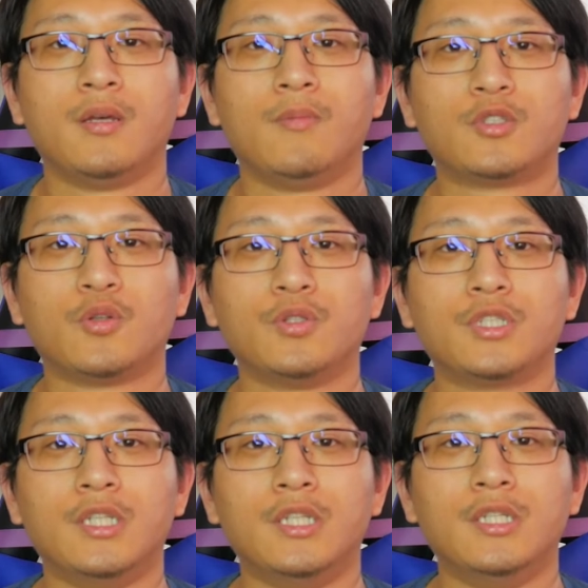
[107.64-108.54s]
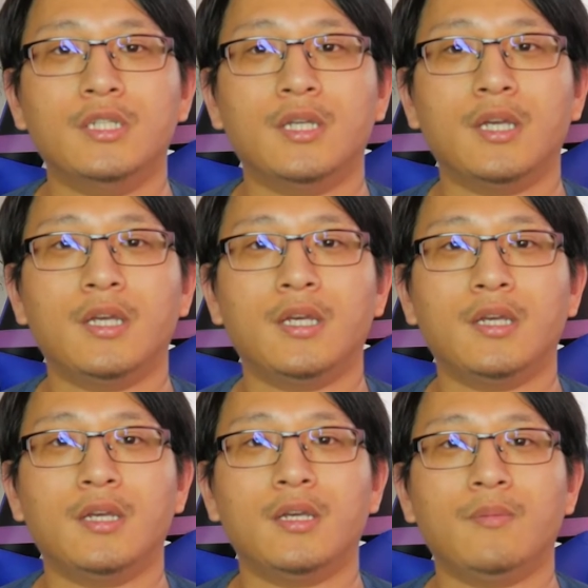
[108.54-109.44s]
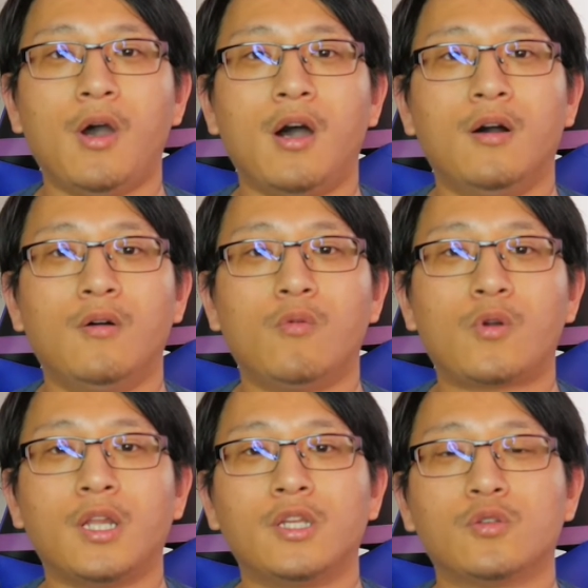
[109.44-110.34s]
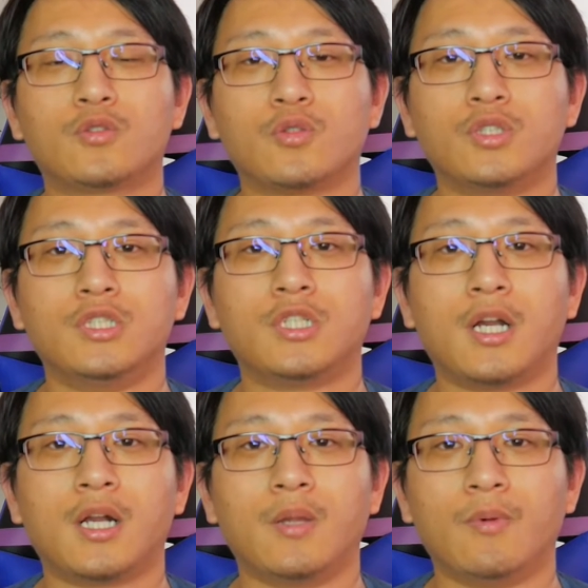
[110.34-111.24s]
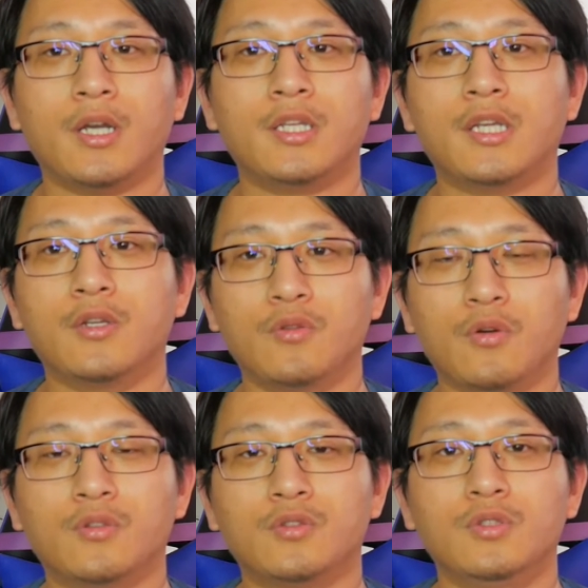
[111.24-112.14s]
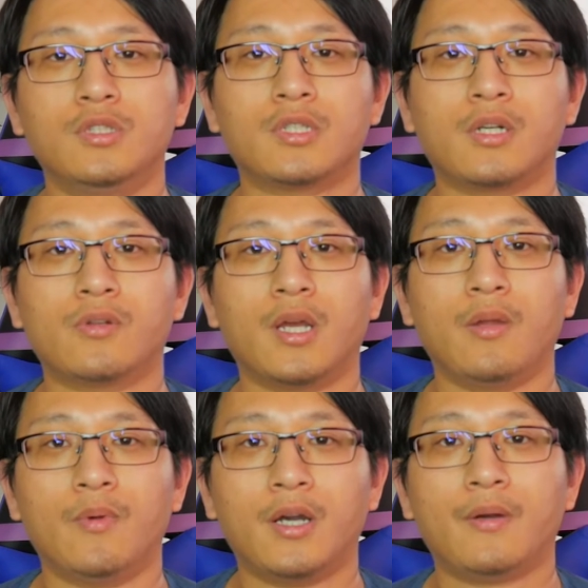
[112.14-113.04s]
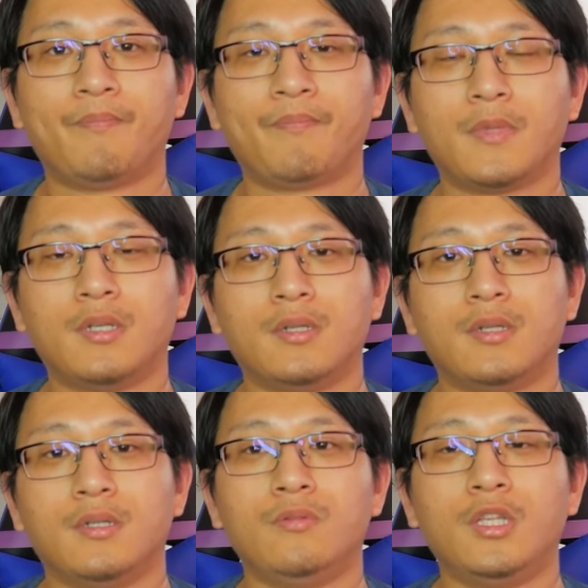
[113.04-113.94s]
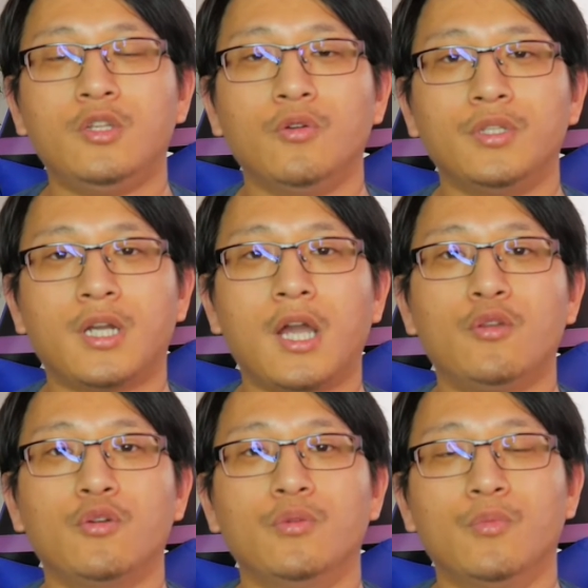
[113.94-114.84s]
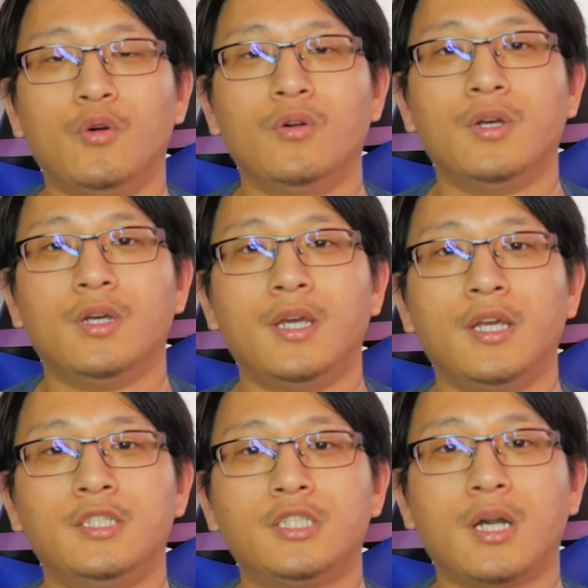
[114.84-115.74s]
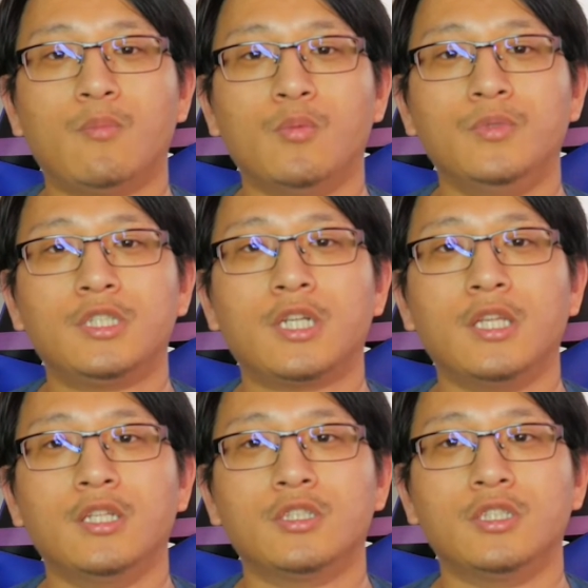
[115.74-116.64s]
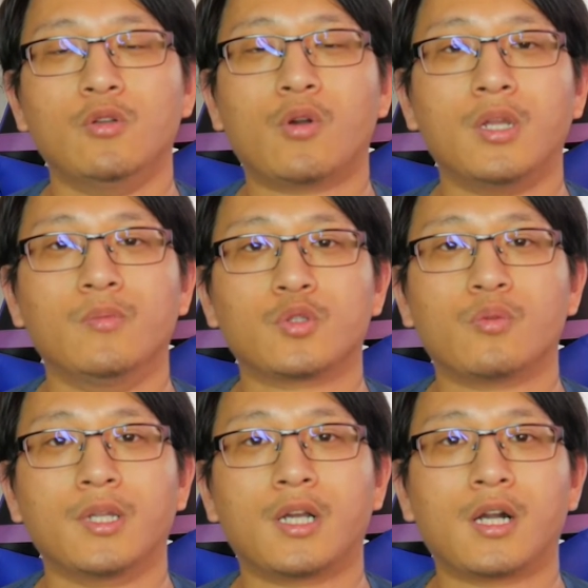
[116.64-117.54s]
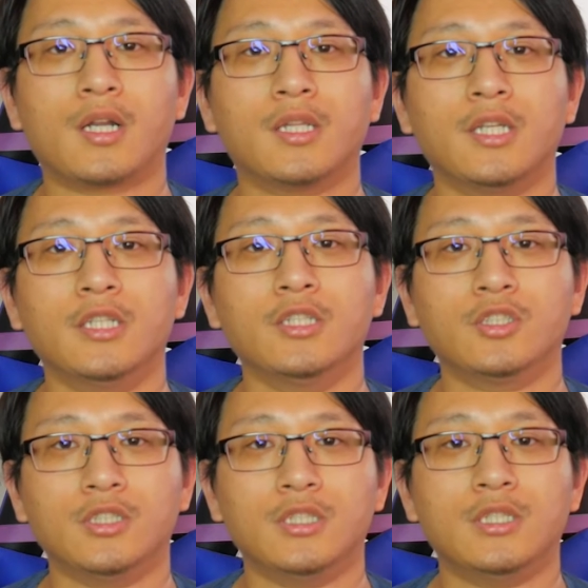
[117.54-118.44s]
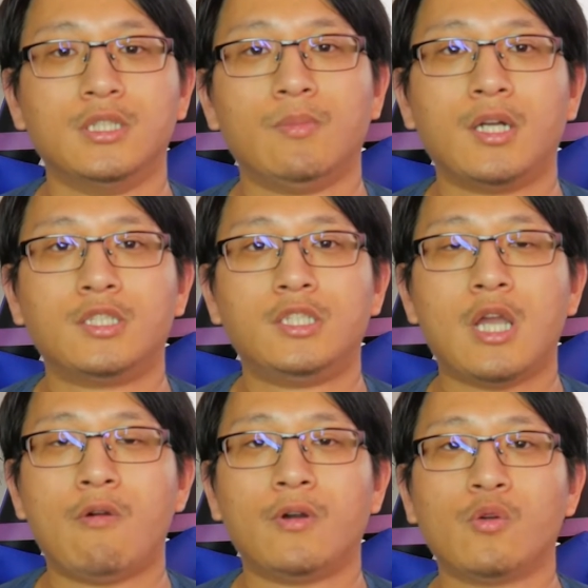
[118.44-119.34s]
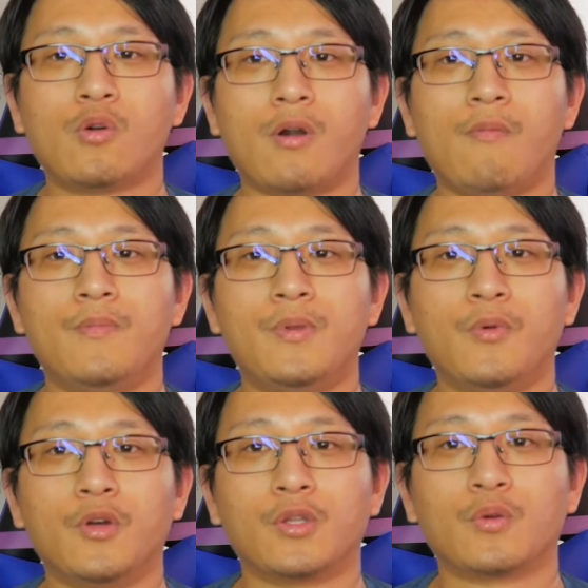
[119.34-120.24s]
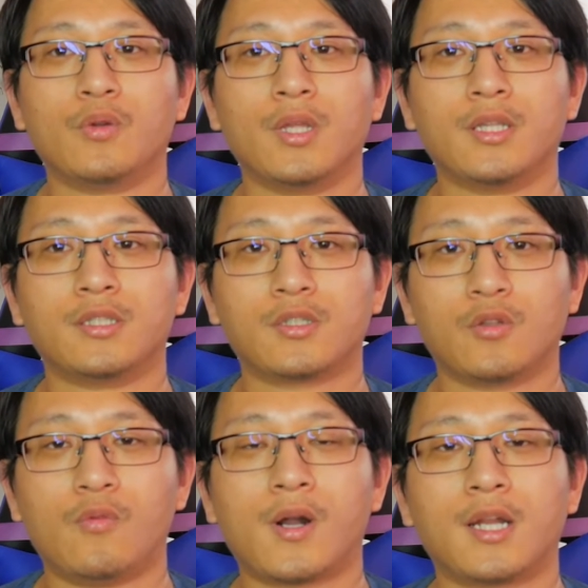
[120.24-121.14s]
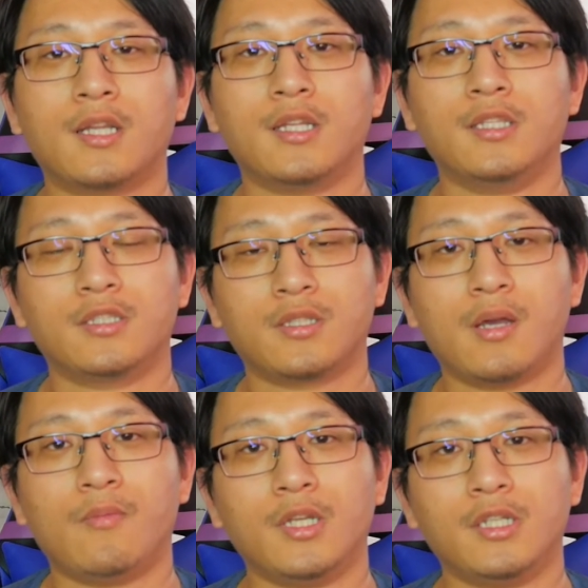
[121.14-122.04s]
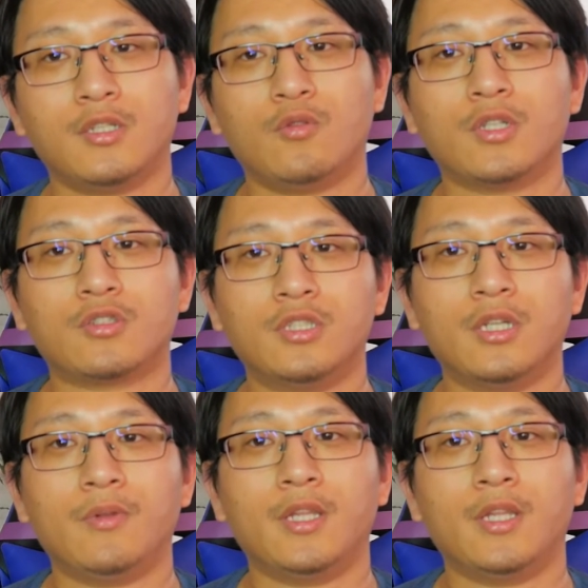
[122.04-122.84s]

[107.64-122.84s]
まあ正直、えー、まあお金と少し時間があれば行けると。数日間ぐらいあれば。で、日本に帰るよりも、えー、時間も短いですし、お金もそこまでかからないですし、まあ治安はどうか微妙なところなんですけど、わからないんですけど、あんまり詳しく調べ